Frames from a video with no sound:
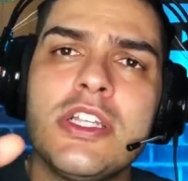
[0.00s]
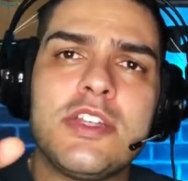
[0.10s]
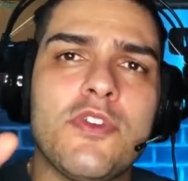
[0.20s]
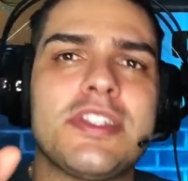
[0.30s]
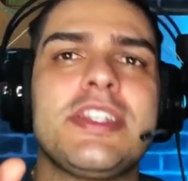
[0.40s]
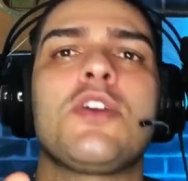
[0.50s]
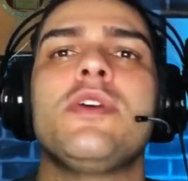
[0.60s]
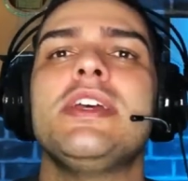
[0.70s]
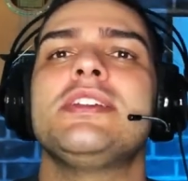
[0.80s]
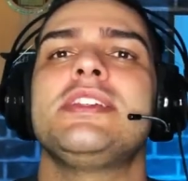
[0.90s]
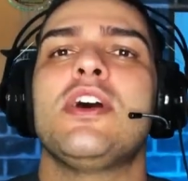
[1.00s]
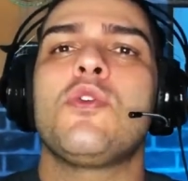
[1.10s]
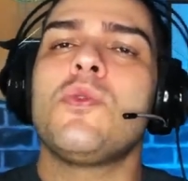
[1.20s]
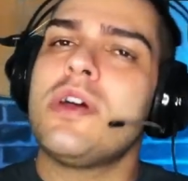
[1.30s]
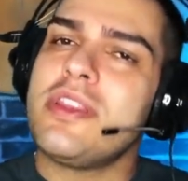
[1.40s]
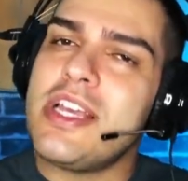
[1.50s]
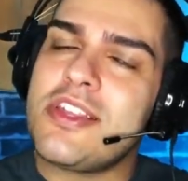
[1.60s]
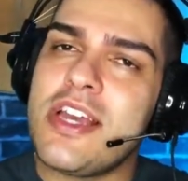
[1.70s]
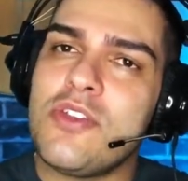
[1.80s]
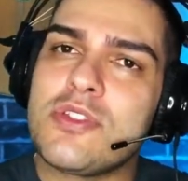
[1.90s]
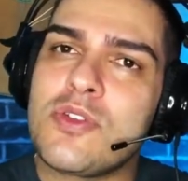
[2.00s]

Se você conhecia alguma, deixa aí nos